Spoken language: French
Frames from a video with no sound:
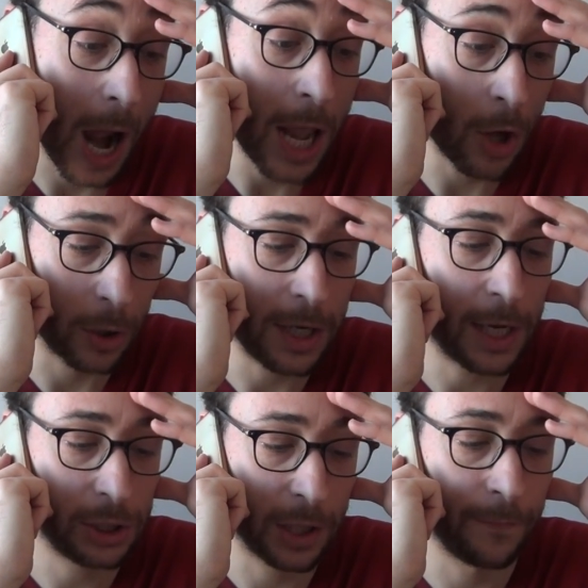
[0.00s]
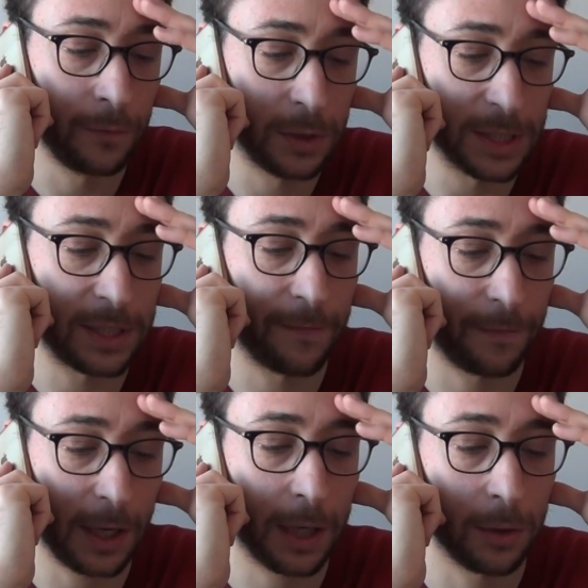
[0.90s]
Alors là, j'avoue que c'est
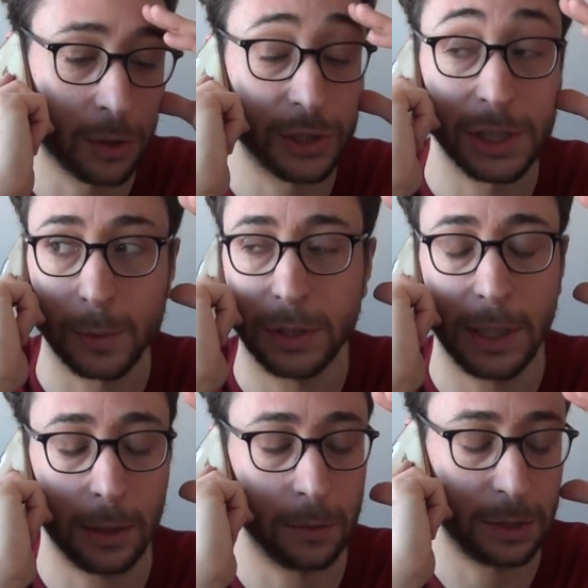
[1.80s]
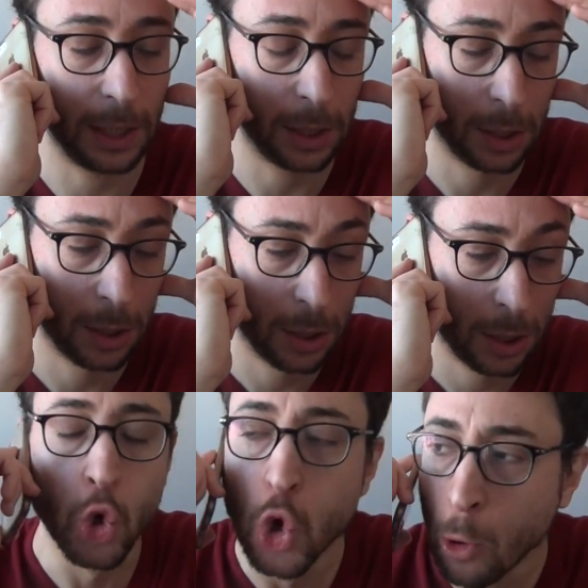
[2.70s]
flagrant, je suis dégoûté.
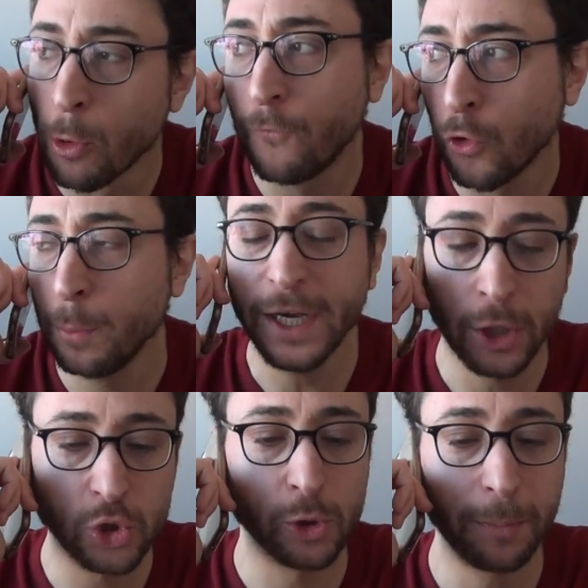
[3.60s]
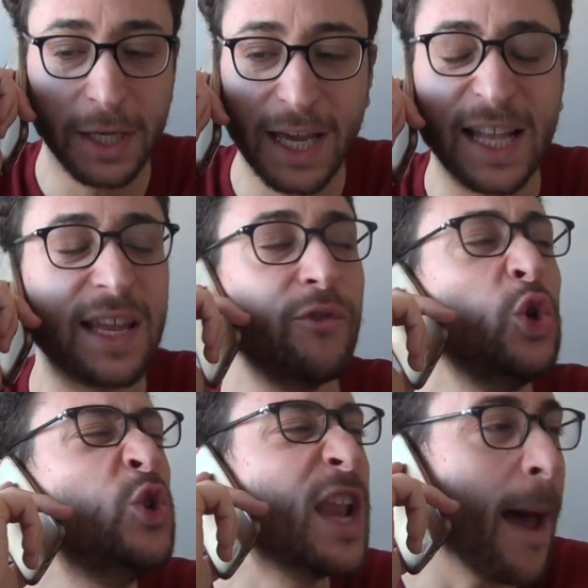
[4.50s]
L'homophobie dans ce pays est
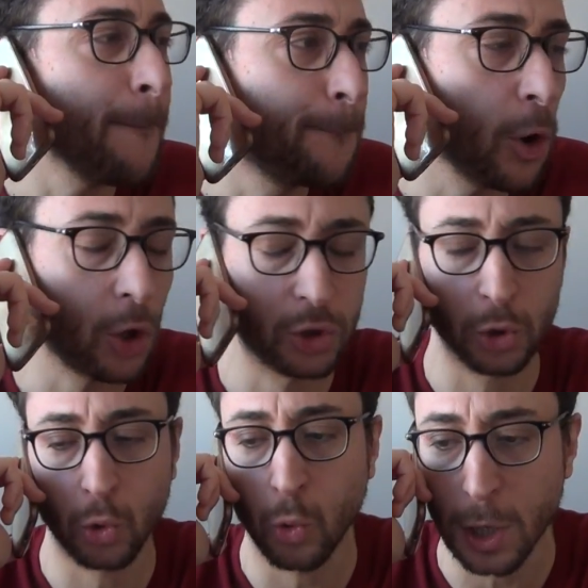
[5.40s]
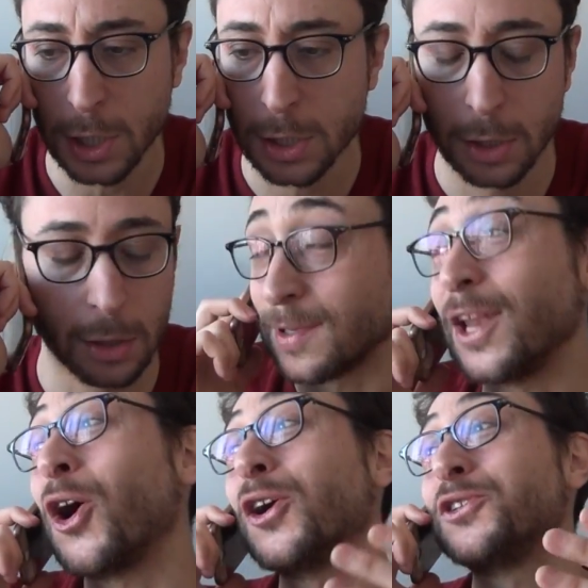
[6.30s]
devenue n'importe quoi.
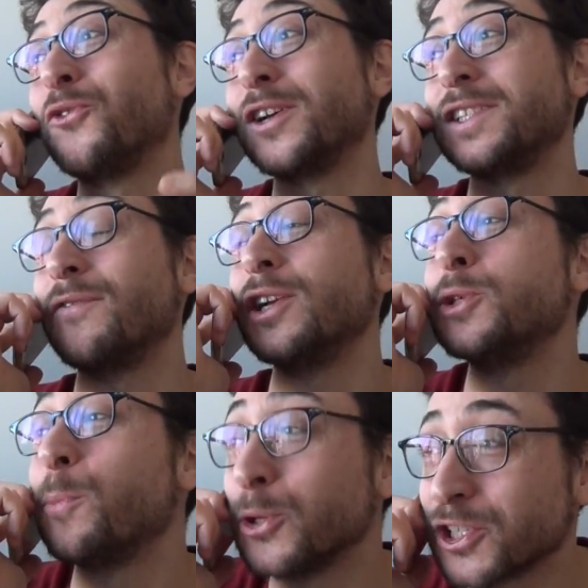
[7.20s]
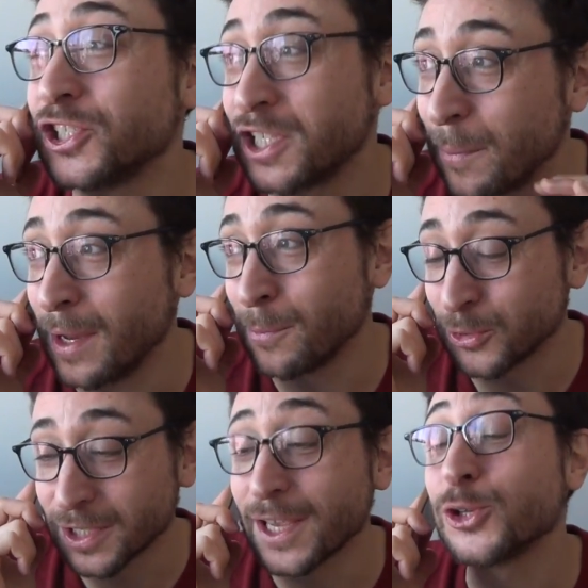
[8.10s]
Alors, tu vois, Stéphane, je pense que je t'ai bien
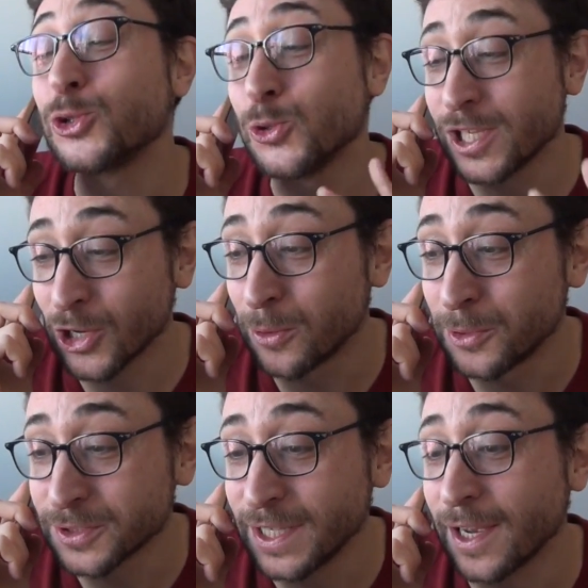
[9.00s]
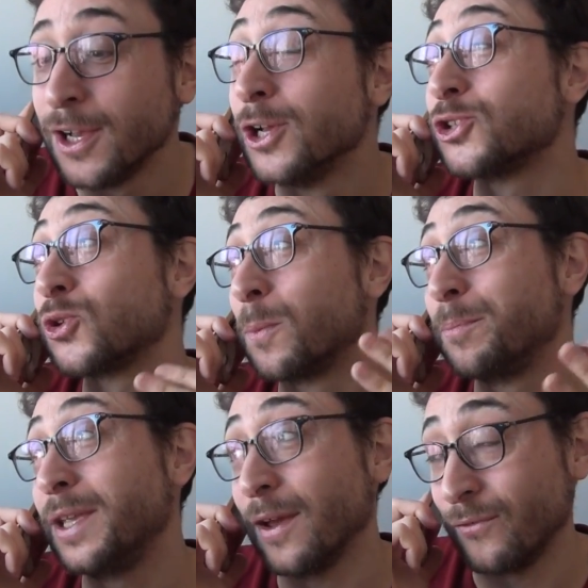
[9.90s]
montré que tous ces commentaires sont
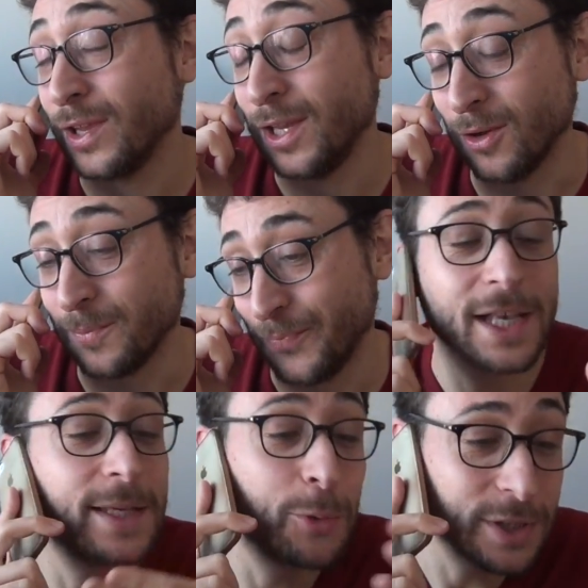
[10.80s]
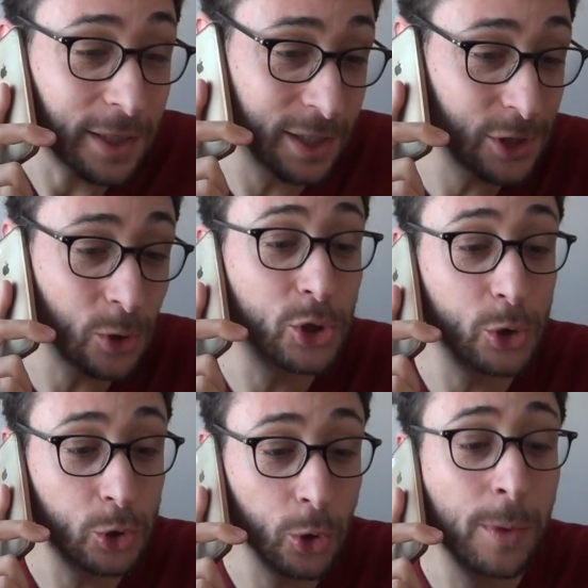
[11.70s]
bienveillants. Et c'est pour ça que les gens de
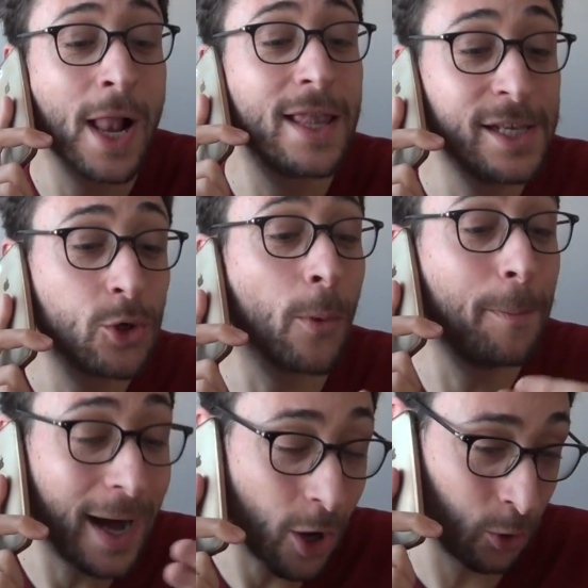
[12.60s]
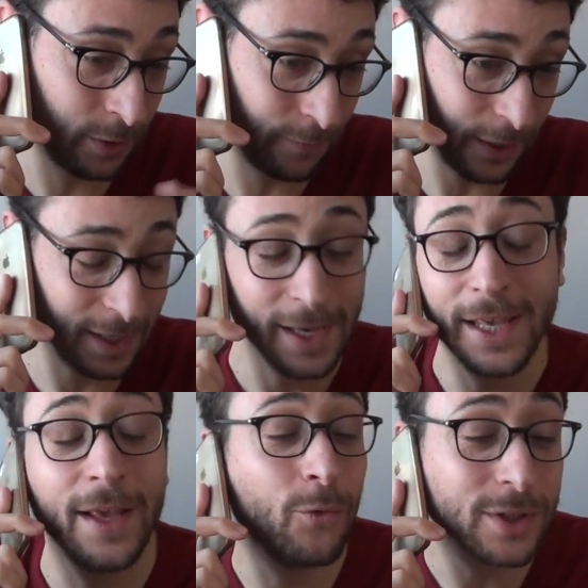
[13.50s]
YouTube les ont pas enlevés.
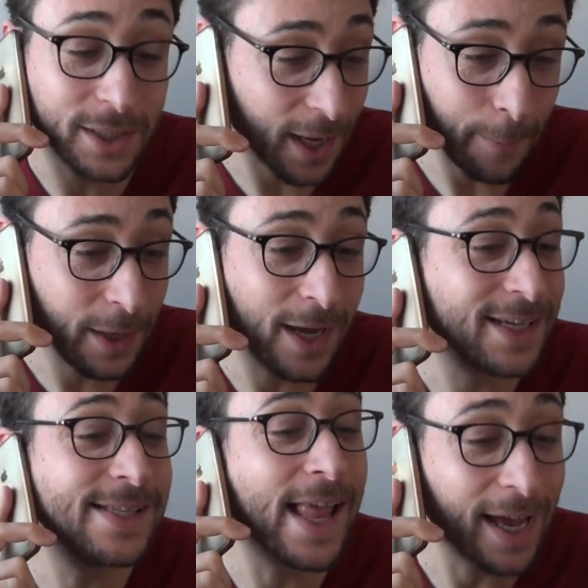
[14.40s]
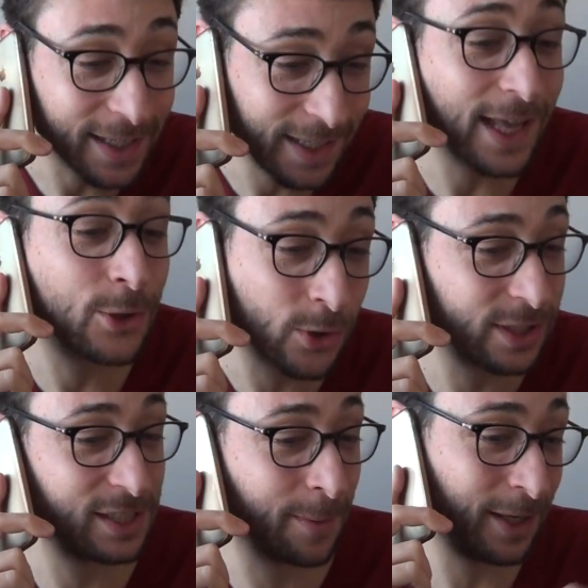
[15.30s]
Ils voient très bien qu'il n'y a rien
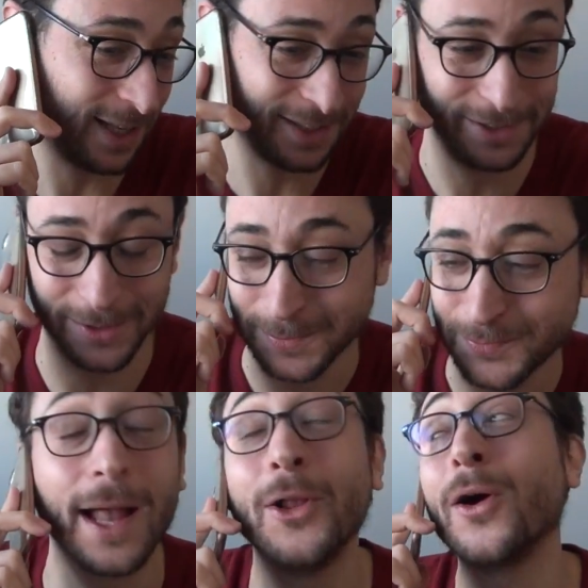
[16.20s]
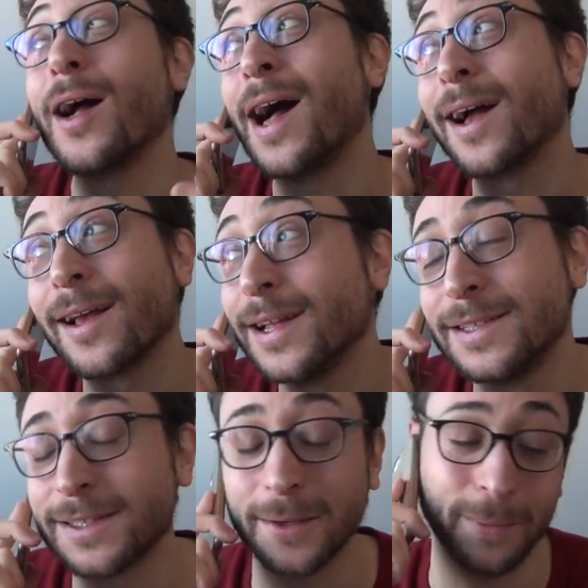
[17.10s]
d'antisémite là-dedans. Alors, arrête
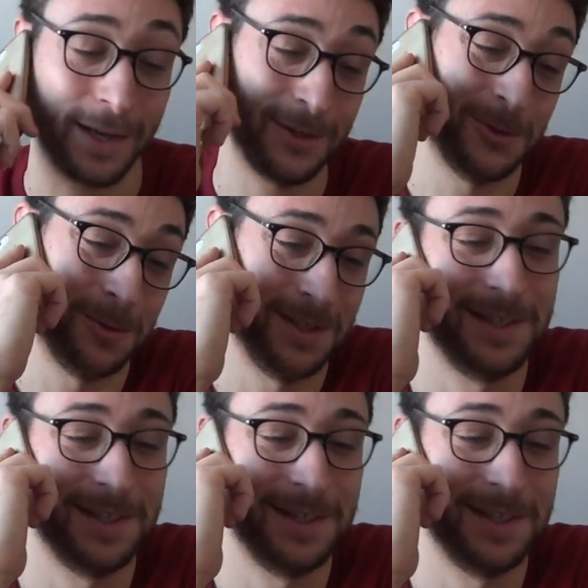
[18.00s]
d'être parano.